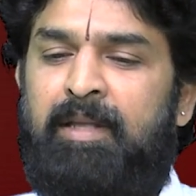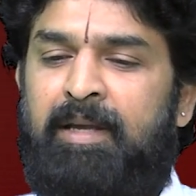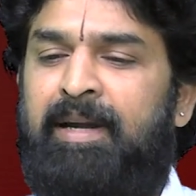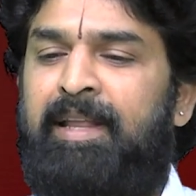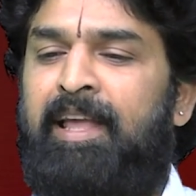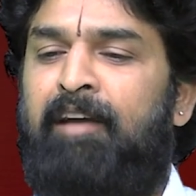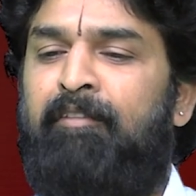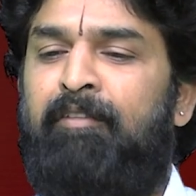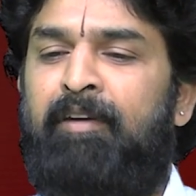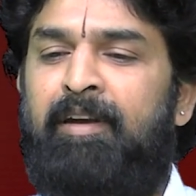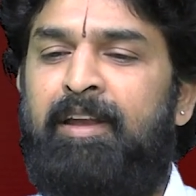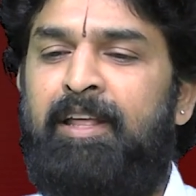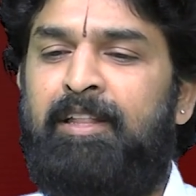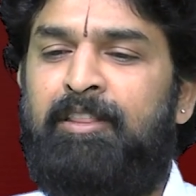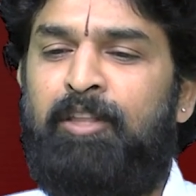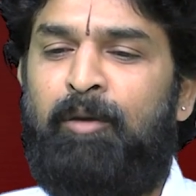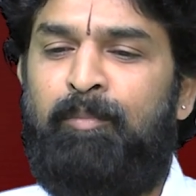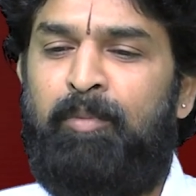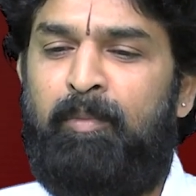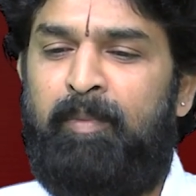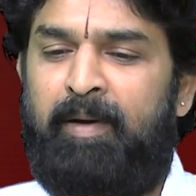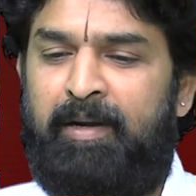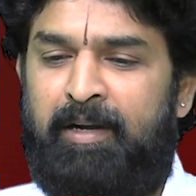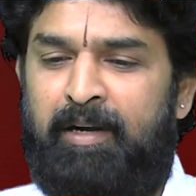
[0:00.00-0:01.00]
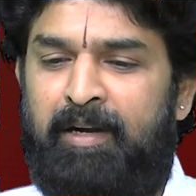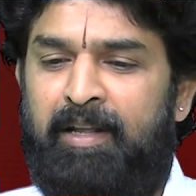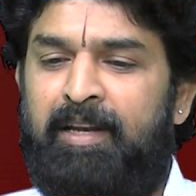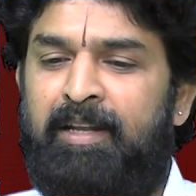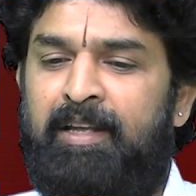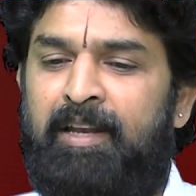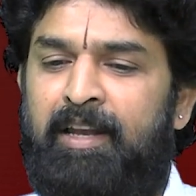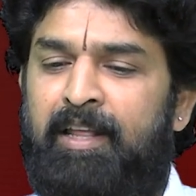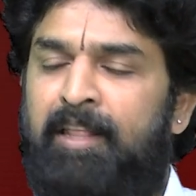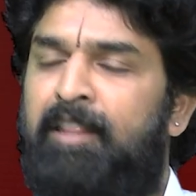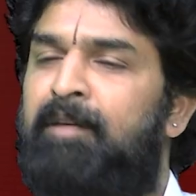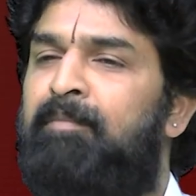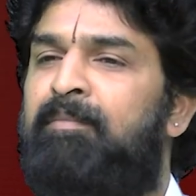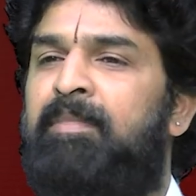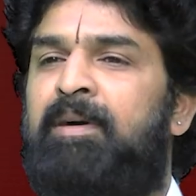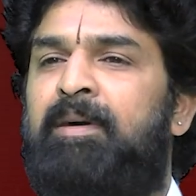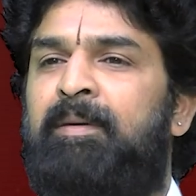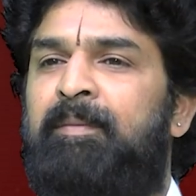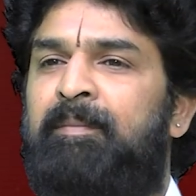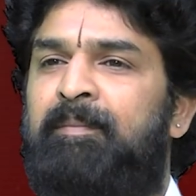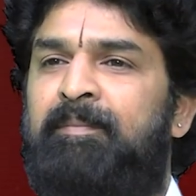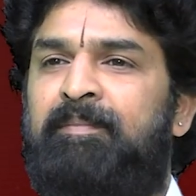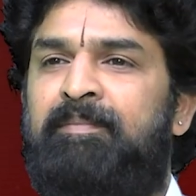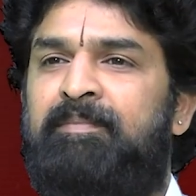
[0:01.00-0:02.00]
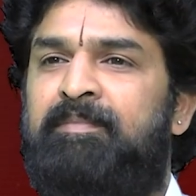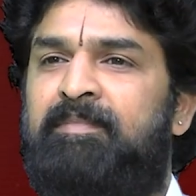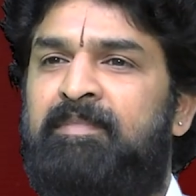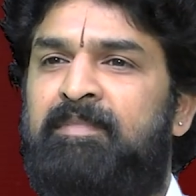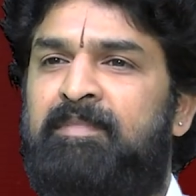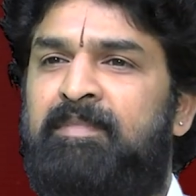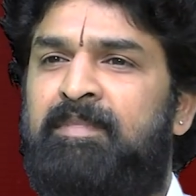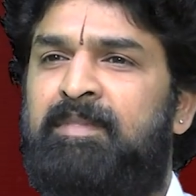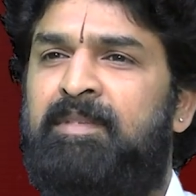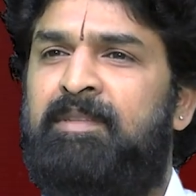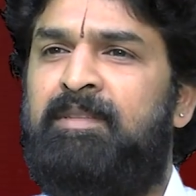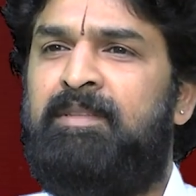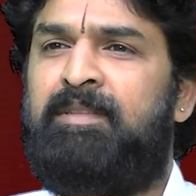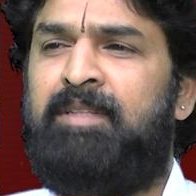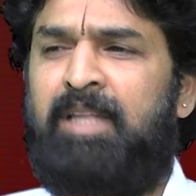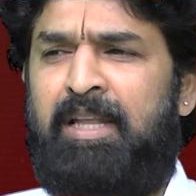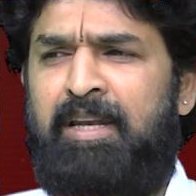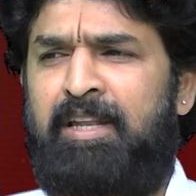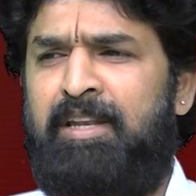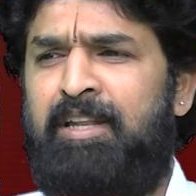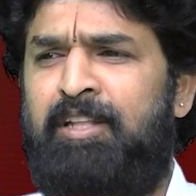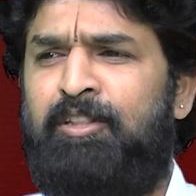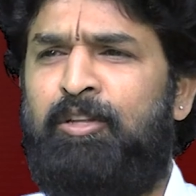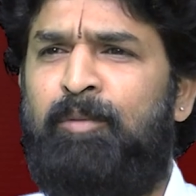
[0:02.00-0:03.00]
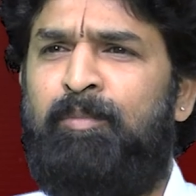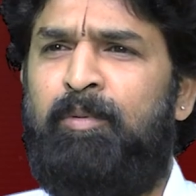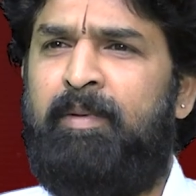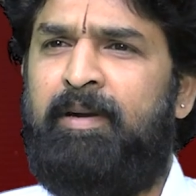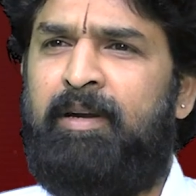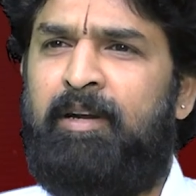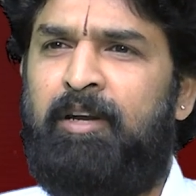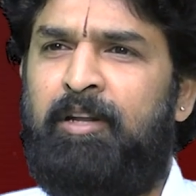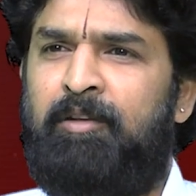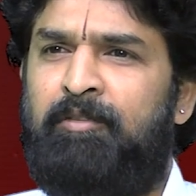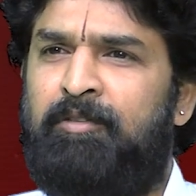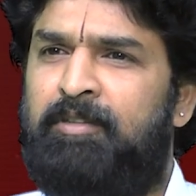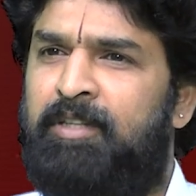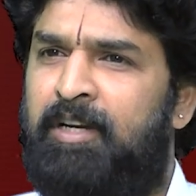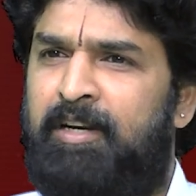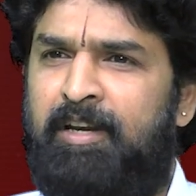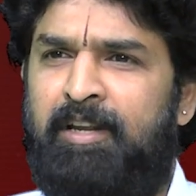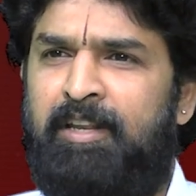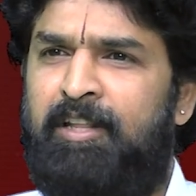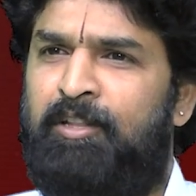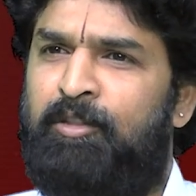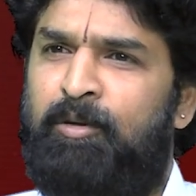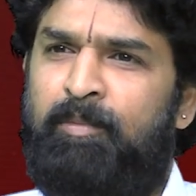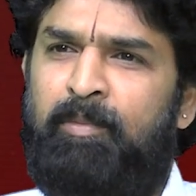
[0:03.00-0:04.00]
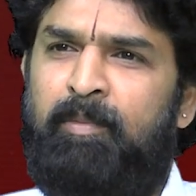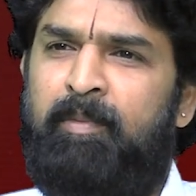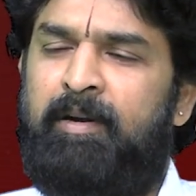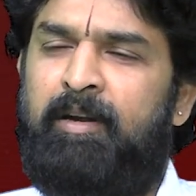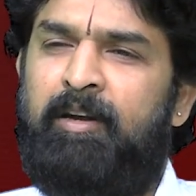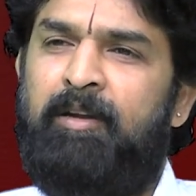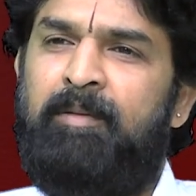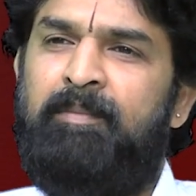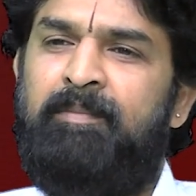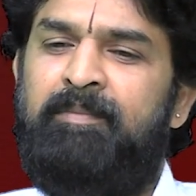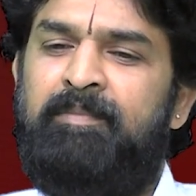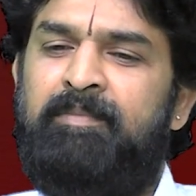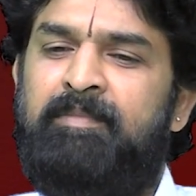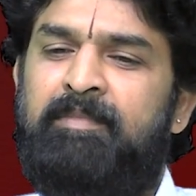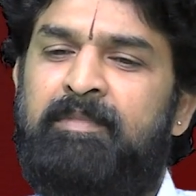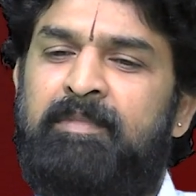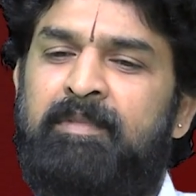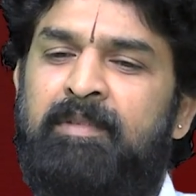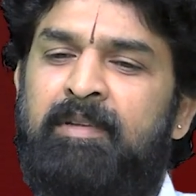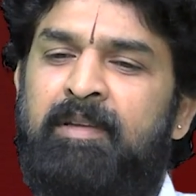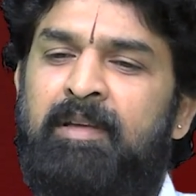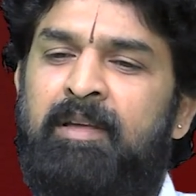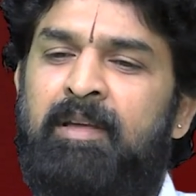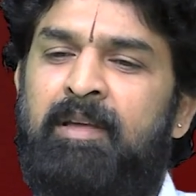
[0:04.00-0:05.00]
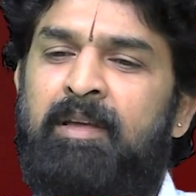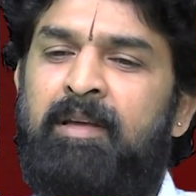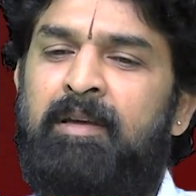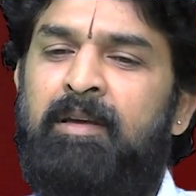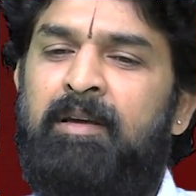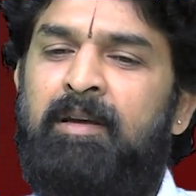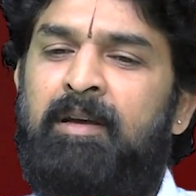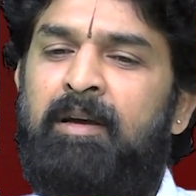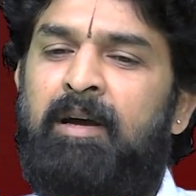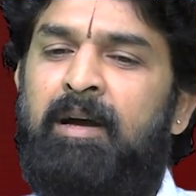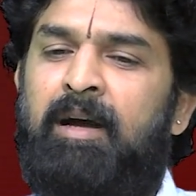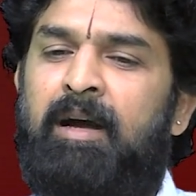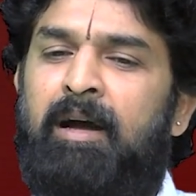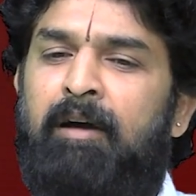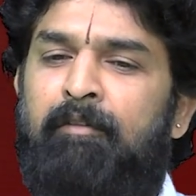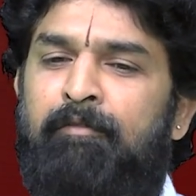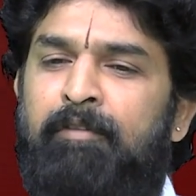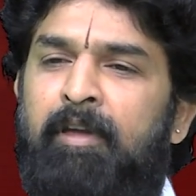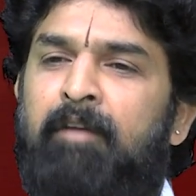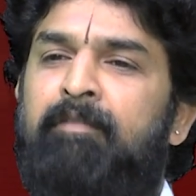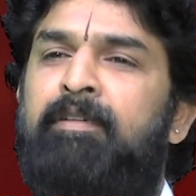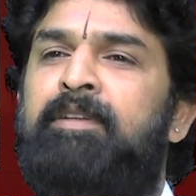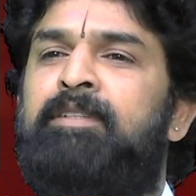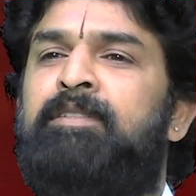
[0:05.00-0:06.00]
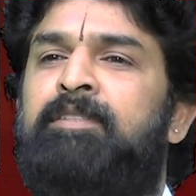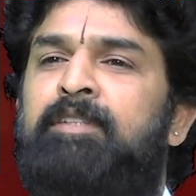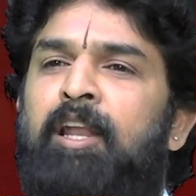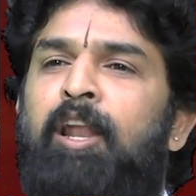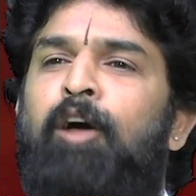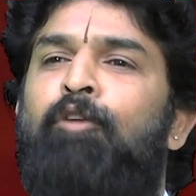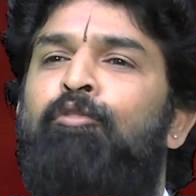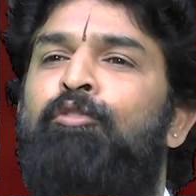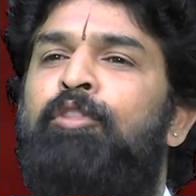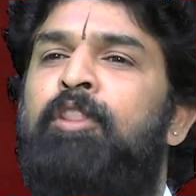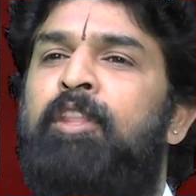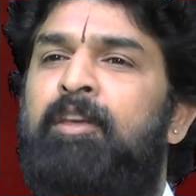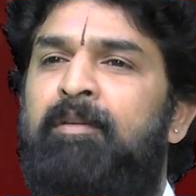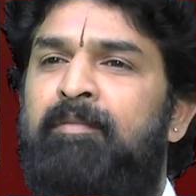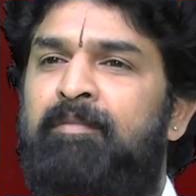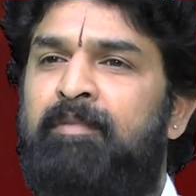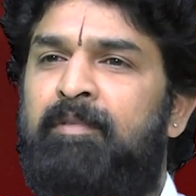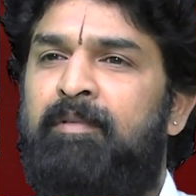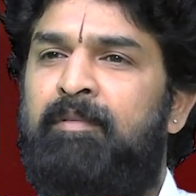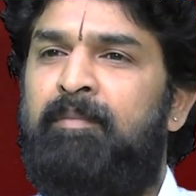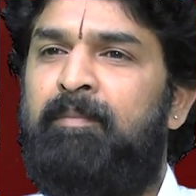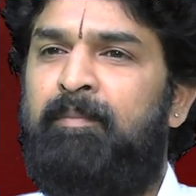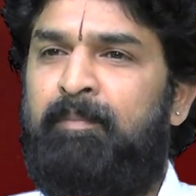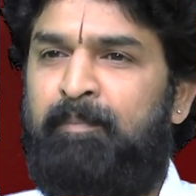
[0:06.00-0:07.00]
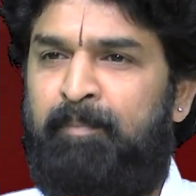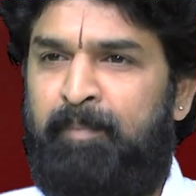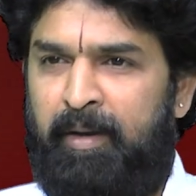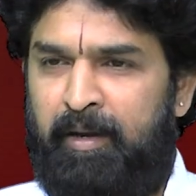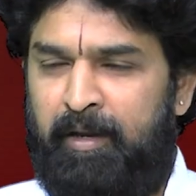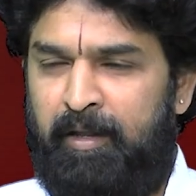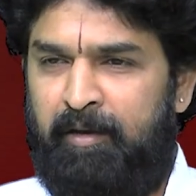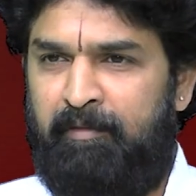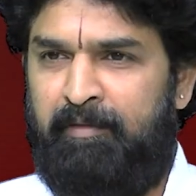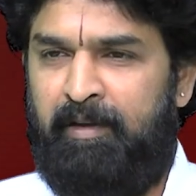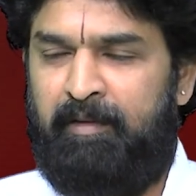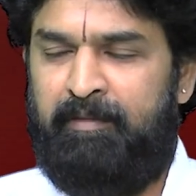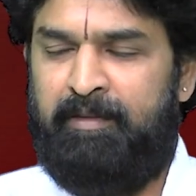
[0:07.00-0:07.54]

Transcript: ఇక్కడ ఎవరిని తప్పు పట్టడానికి లేదమ్మా తల్లిని తప్పు పట్టలేము తండ్రిని తప్పు పట్టలేము ఆ వ్యవస్థ అలా ఉంది పిల్లల